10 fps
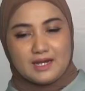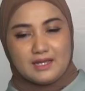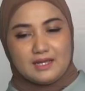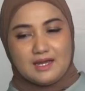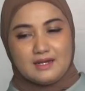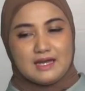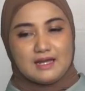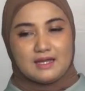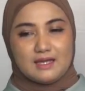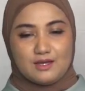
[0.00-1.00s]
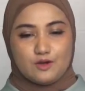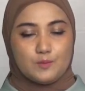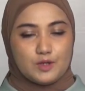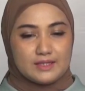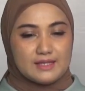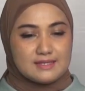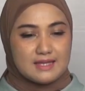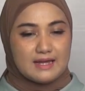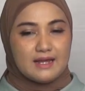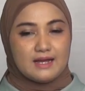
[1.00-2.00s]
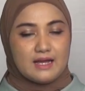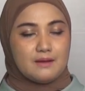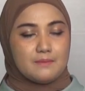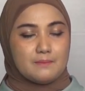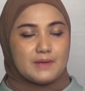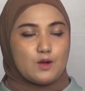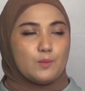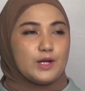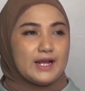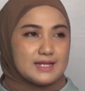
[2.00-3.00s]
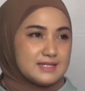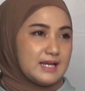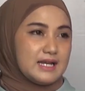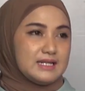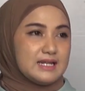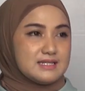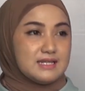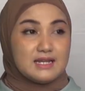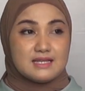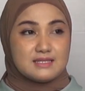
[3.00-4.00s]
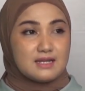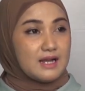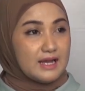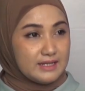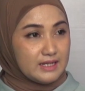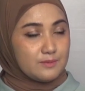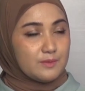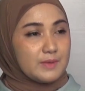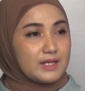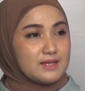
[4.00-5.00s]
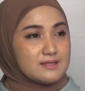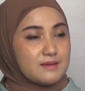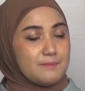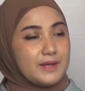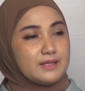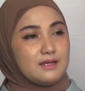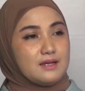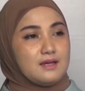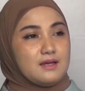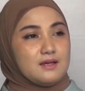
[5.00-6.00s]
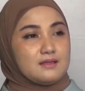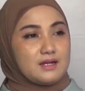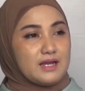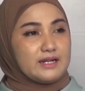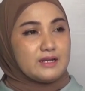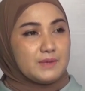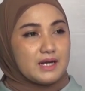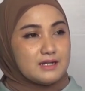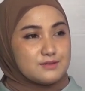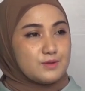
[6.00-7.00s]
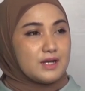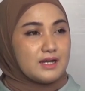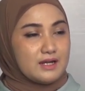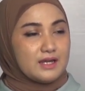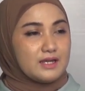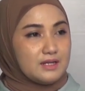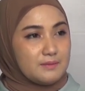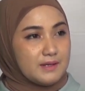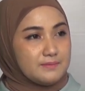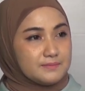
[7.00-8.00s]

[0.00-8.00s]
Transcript: kira-kira dari komunitas ada nggak berkomunikasi dengan dinas-dinas terkait atau pemerintah setempat terkait keberlangsungan anggrek ini, Pak?